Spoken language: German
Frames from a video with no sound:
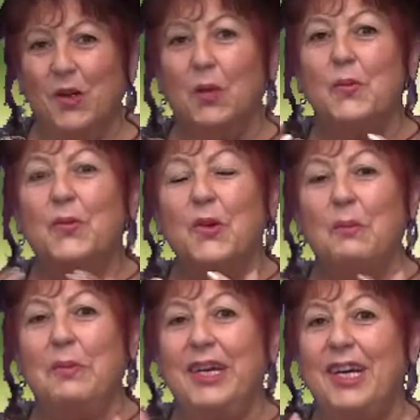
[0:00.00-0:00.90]
umso
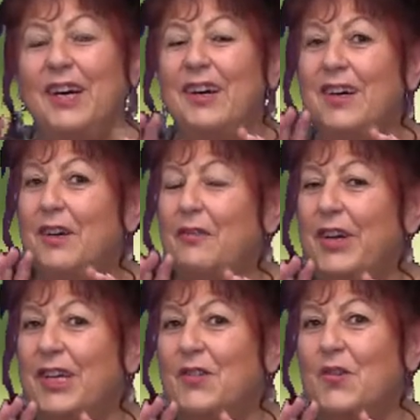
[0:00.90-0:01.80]
mehr
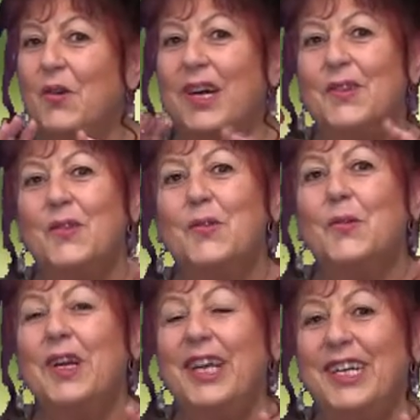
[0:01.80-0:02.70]
fängst du an
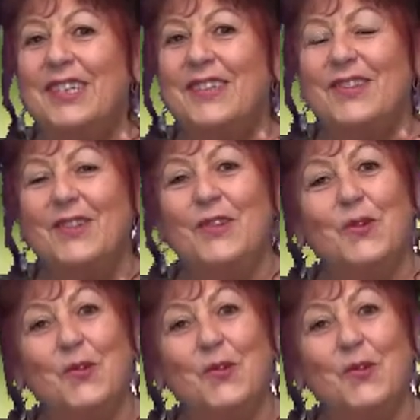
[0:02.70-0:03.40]
zu glänzen